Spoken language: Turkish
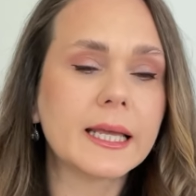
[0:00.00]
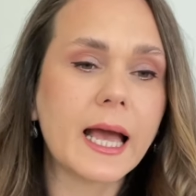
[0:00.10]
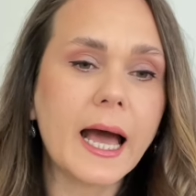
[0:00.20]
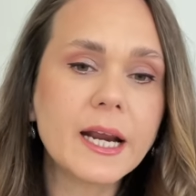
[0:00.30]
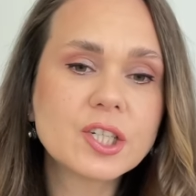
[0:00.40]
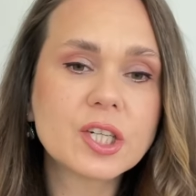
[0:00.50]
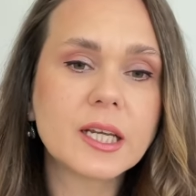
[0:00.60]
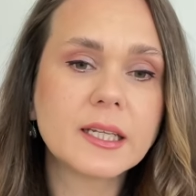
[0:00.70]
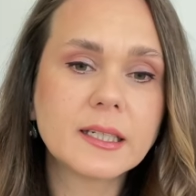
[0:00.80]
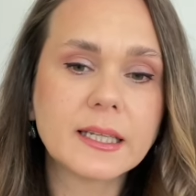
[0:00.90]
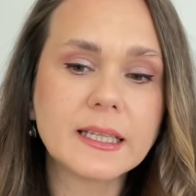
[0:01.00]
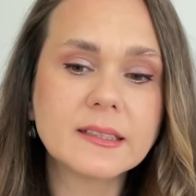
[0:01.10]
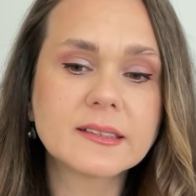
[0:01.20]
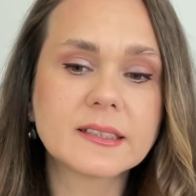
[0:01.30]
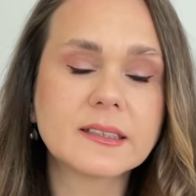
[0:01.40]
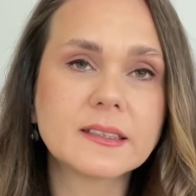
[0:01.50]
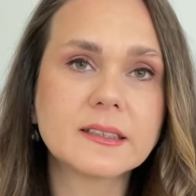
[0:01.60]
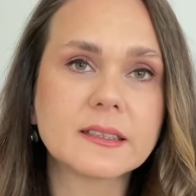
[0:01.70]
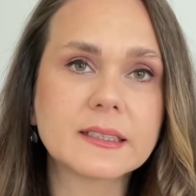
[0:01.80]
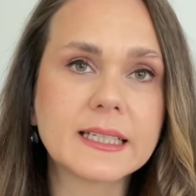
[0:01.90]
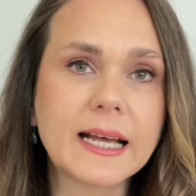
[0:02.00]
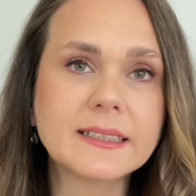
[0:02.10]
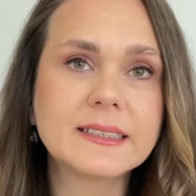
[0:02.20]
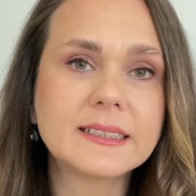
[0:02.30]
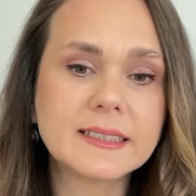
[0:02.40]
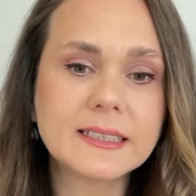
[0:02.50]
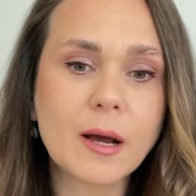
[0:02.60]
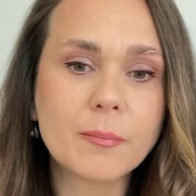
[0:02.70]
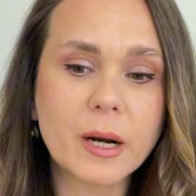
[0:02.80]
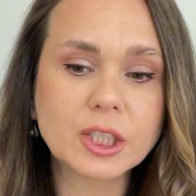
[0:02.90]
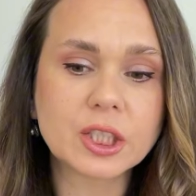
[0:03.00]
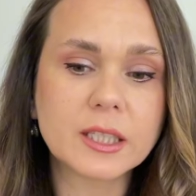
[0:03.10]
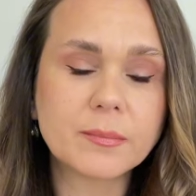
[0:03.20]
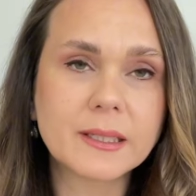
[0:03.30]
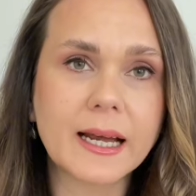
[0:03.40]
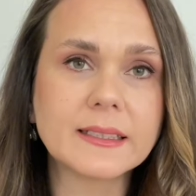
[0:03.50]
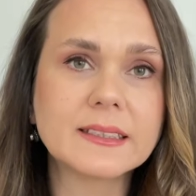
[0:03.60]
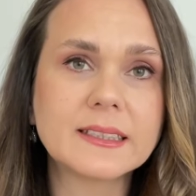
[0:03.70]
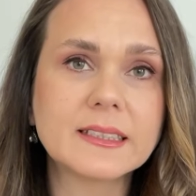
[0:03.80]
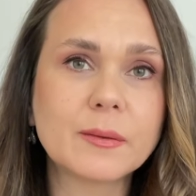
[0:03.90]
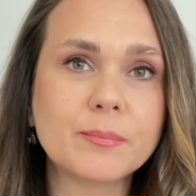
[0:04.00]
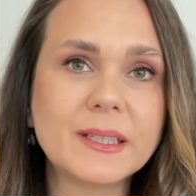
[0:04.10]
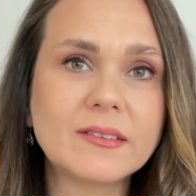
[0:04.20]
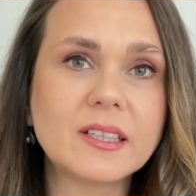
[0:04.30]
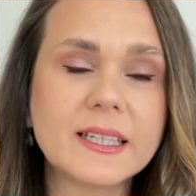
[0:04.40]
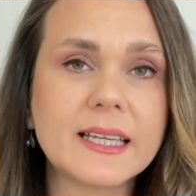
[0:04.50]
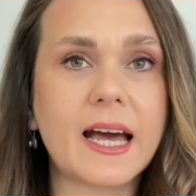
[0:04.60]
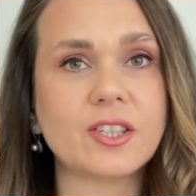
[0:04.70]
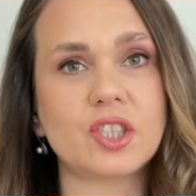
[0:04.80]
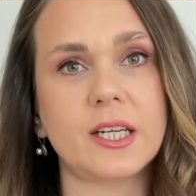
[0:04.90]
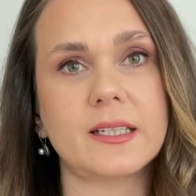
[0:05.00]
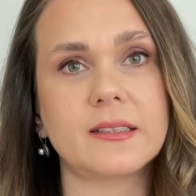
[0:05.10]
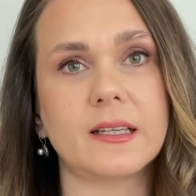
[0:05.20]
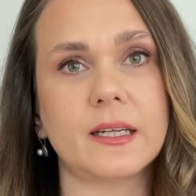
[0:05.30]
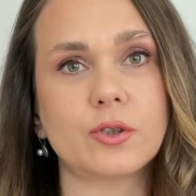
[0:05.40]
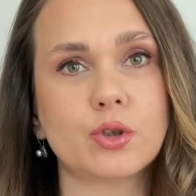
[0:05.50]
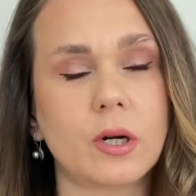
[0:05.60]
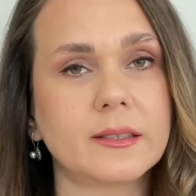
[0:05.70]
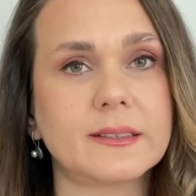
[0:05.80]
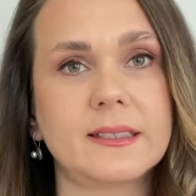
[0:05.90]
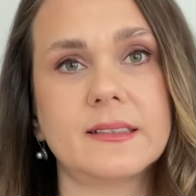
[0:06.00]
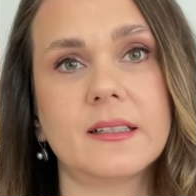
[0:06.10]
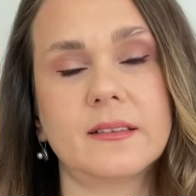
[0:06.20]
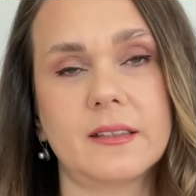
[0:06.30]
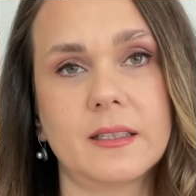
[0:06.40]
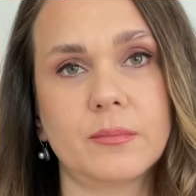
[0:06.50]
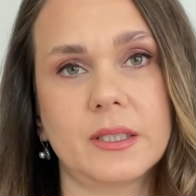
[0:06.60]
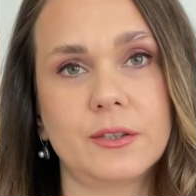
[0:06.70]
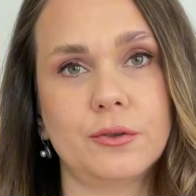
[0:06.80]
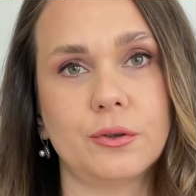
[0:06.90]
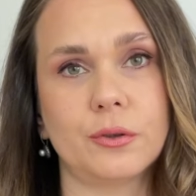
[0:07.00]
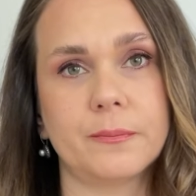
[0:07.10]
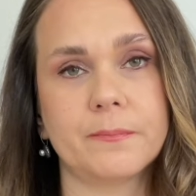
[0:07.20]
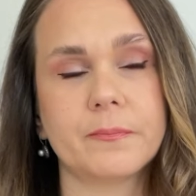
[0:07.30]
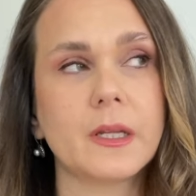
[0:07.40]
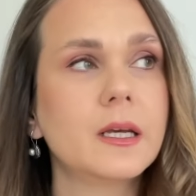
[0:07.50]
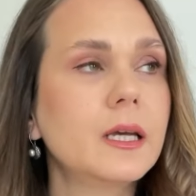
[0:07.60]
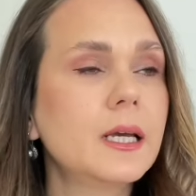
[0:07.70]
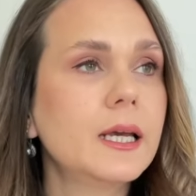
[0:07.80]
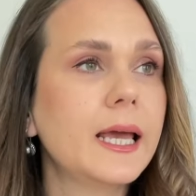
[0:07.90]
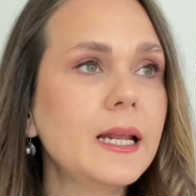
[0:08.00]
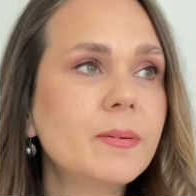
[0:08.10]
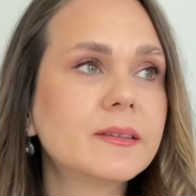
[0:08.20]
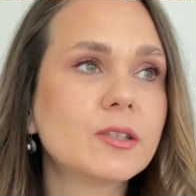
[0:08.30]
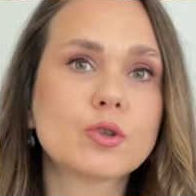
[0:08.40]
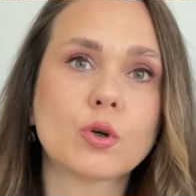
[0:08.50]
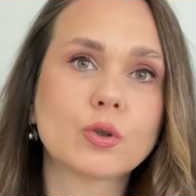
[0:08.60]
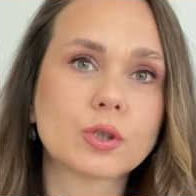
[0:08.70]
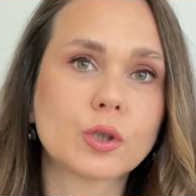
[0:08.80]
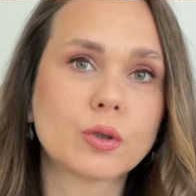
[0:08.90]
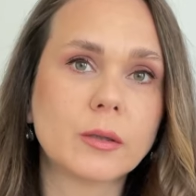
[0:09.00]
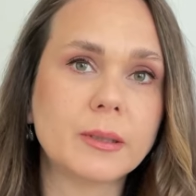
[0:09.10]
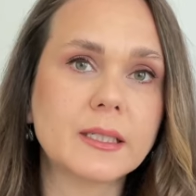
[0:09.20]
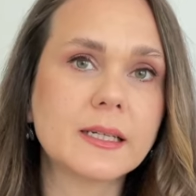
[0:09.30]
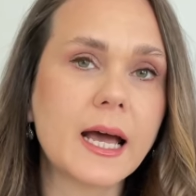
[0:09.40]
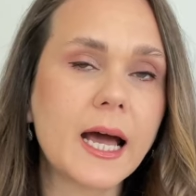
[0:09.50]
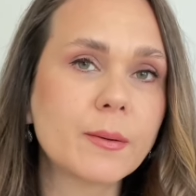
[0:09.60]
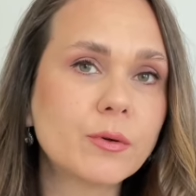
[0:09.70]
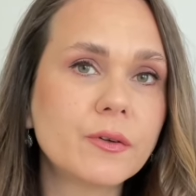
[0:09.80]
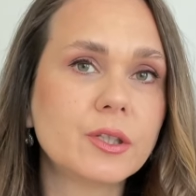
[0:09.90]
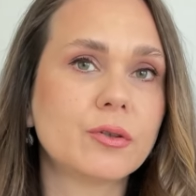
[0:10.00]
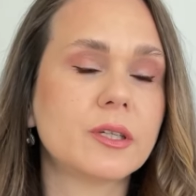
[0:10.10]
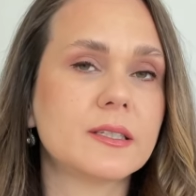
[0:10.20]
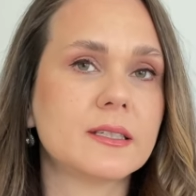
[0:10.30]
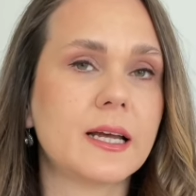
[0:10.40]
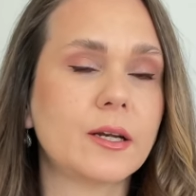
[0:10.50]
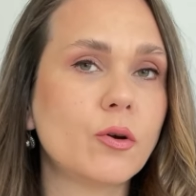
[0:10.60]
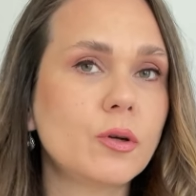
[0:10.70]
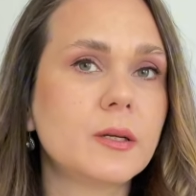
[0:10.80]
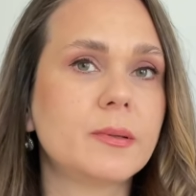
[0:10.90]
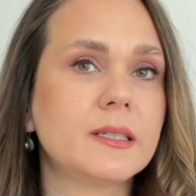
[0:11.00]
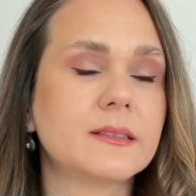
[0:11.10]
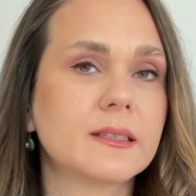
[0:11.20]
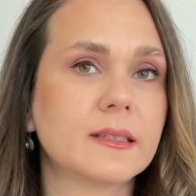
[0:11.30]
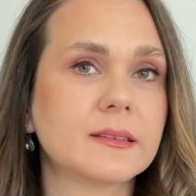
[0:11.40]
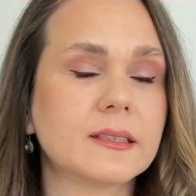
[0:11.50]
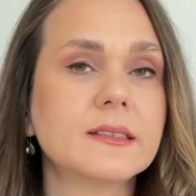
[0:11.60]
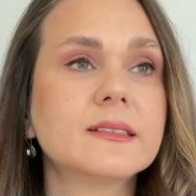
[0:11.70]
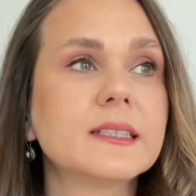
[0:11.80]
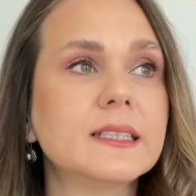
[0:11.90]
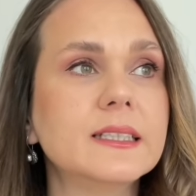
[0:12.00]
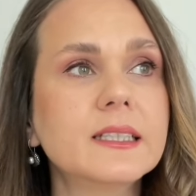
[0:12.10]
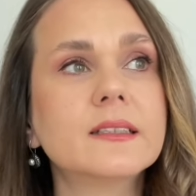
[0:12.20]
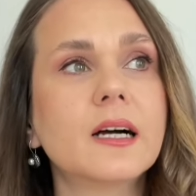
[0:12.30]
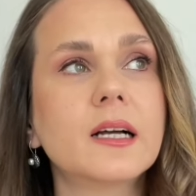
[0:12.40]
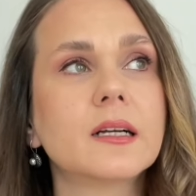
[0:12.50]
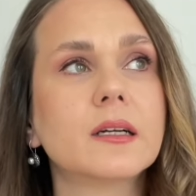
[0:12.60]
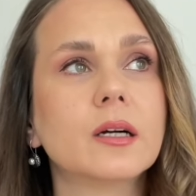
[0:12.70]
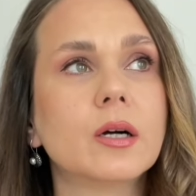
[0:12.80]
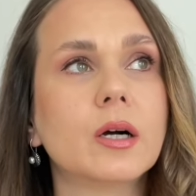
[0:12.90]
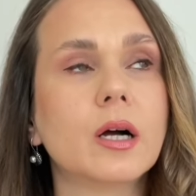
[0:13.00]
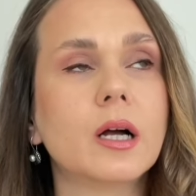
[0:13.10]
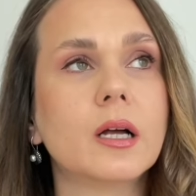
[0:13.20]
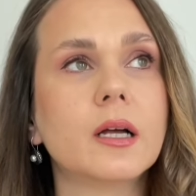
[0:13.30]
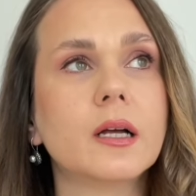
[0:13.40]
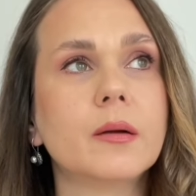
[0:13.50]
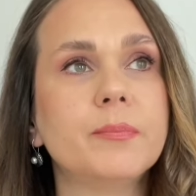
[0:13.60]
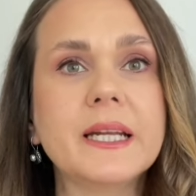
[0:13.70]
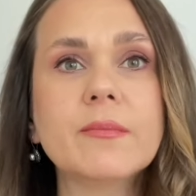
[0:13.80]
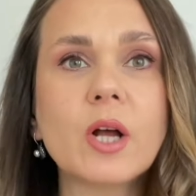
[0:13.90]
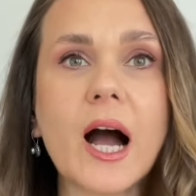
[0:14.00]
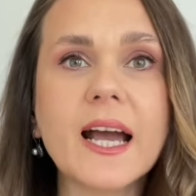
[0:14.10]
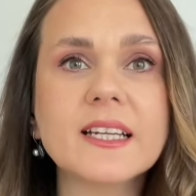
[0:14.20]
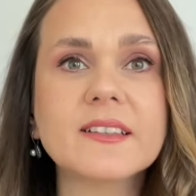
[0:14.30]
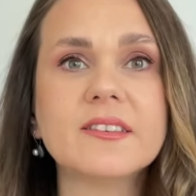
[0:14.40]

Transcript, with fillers: her şeyin insanın kendisinden başlayıp kendisinde bittiği gerçeğini de şu anda size hatırlatmak istiyorum. Elbette zorluklar olabilir. Eğer bu videoyu izleyen öyle bir insansanız ya da e, benimle aynı